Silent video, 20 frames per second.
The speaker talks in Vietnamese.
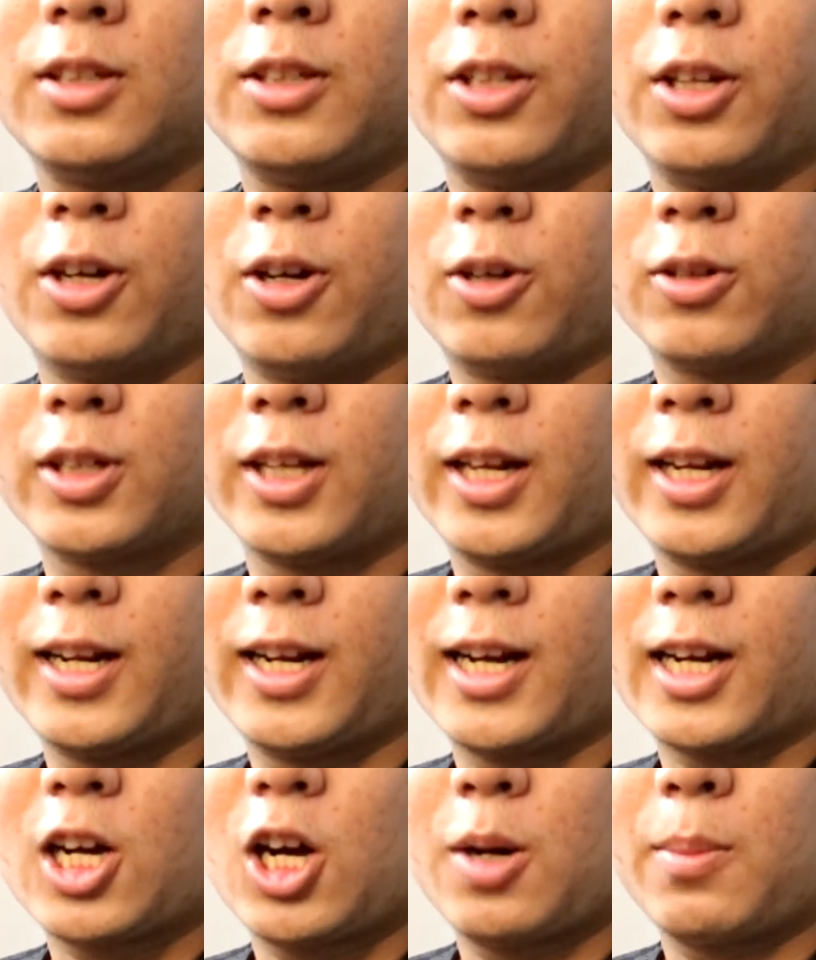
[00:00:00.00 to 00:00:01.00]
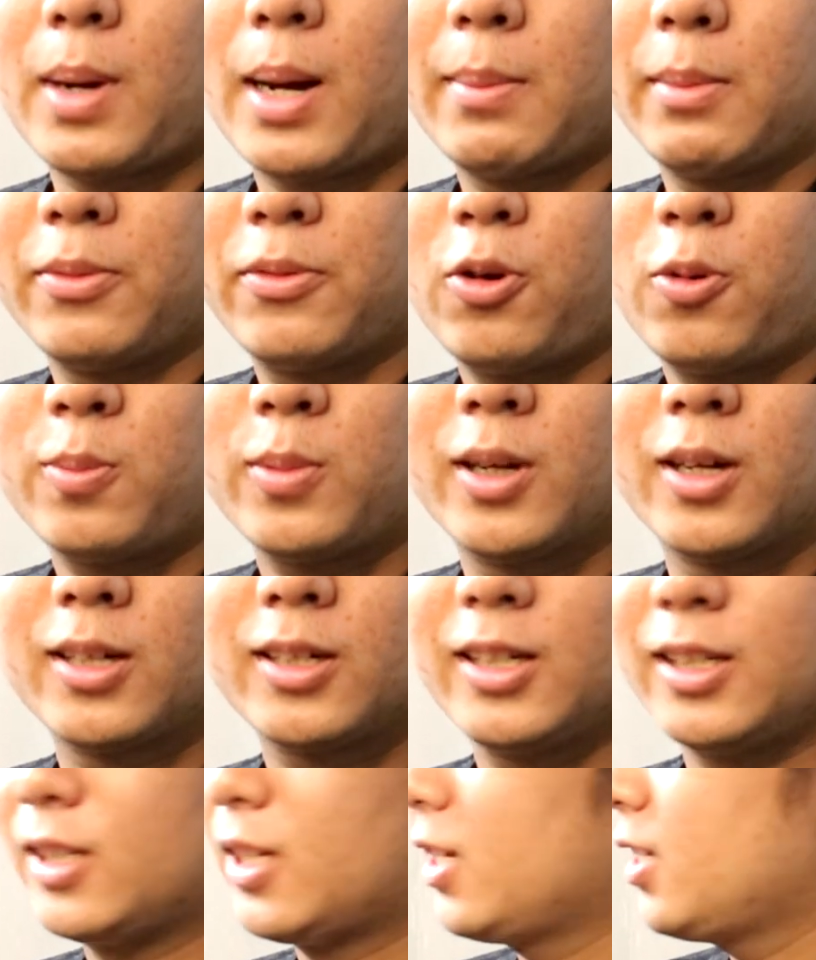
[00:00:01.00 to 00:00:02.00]
vô tình hình là còn 30 phút nữa
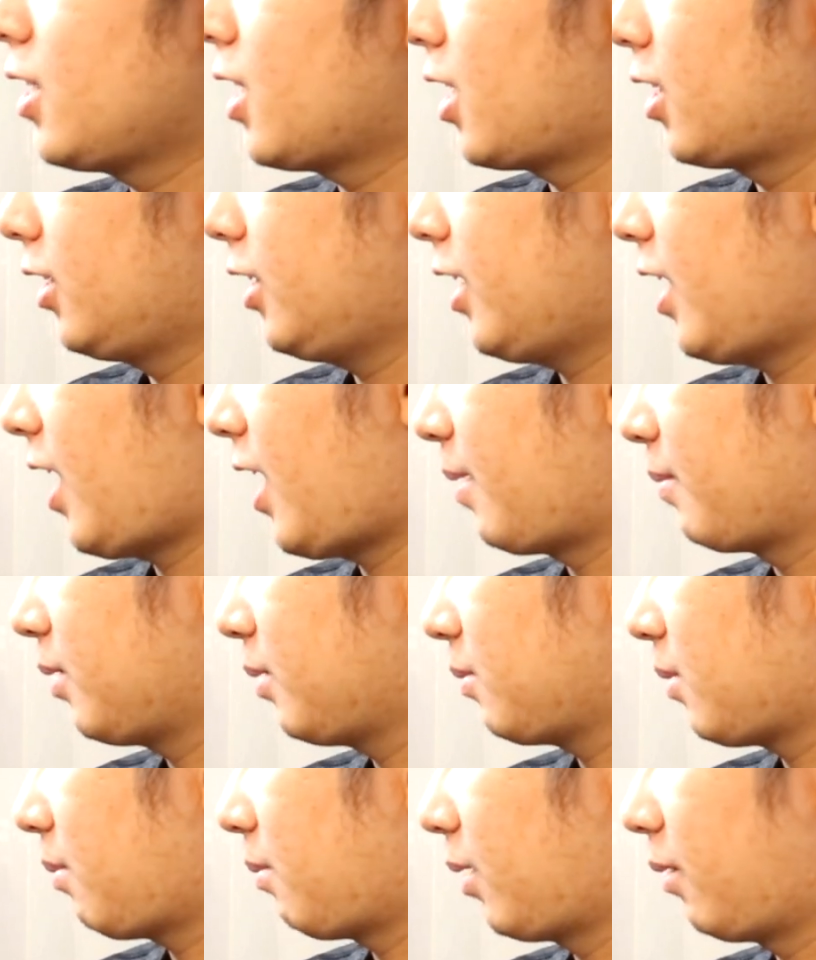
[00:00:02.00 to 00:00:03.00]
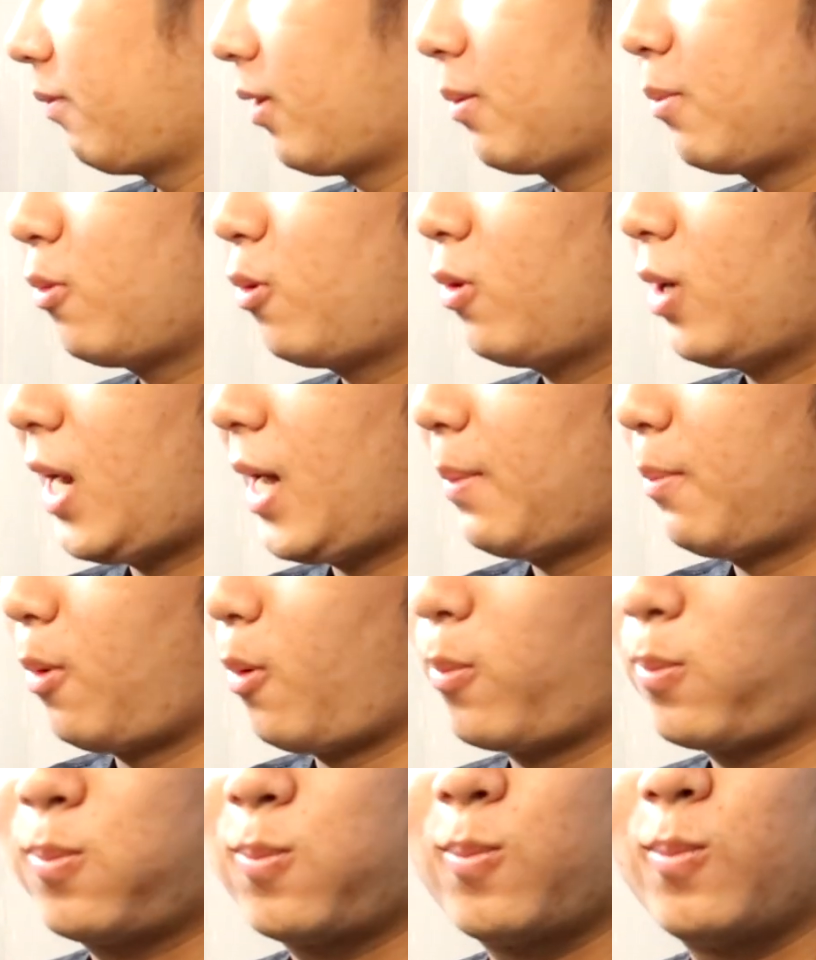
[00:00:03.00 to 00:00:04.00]
thì tới giờ đi làm nhưng mà mình vẫn muốn làm một